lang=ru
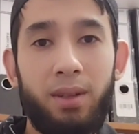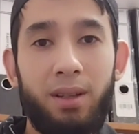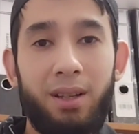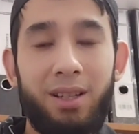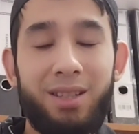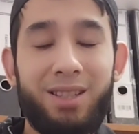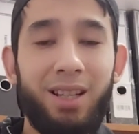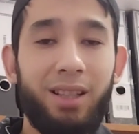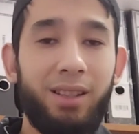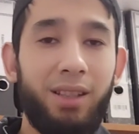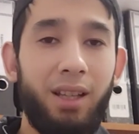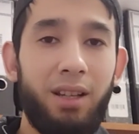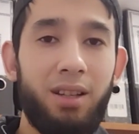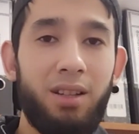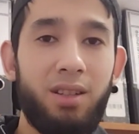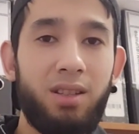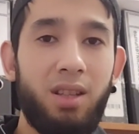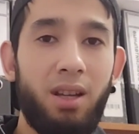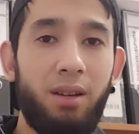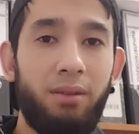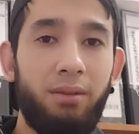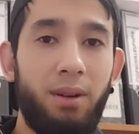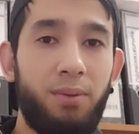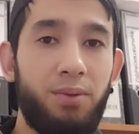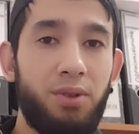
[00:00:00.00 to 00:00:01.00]
К
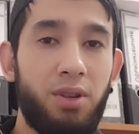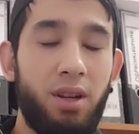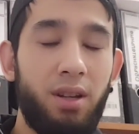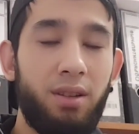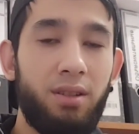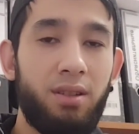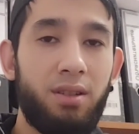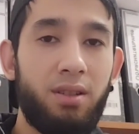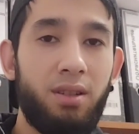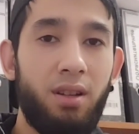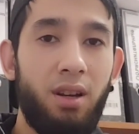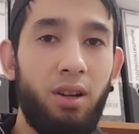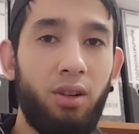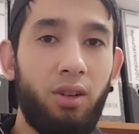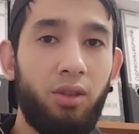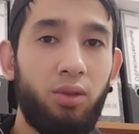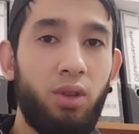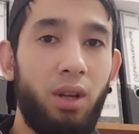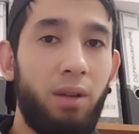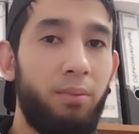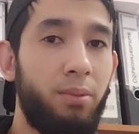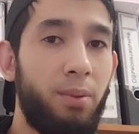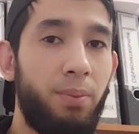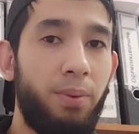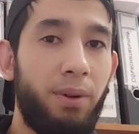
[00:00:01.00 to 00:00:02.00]
сатанистам вообще не знаю,
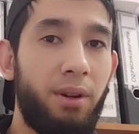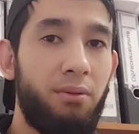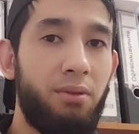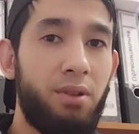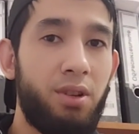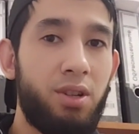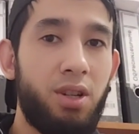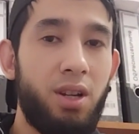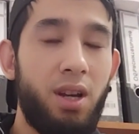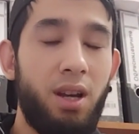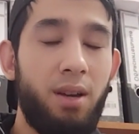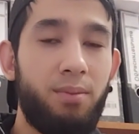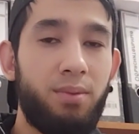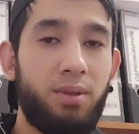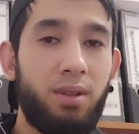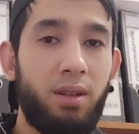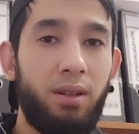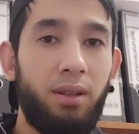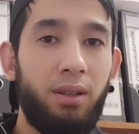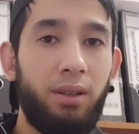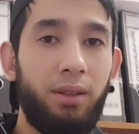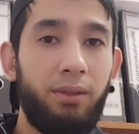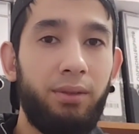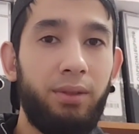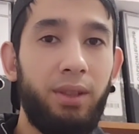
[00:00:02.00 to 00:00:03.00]
кто мы
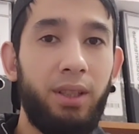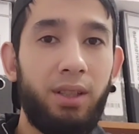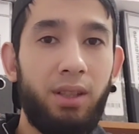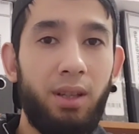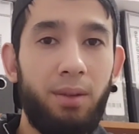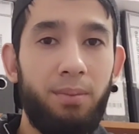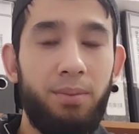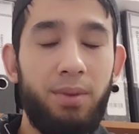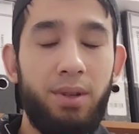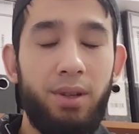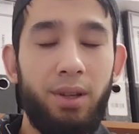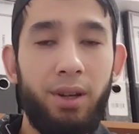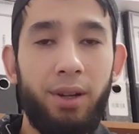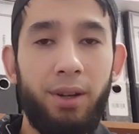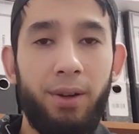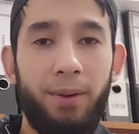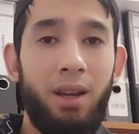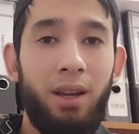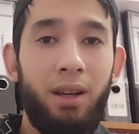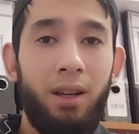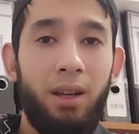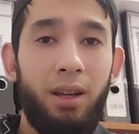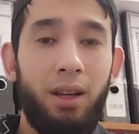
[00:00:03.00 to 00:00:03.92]
превращаемся в этом мире.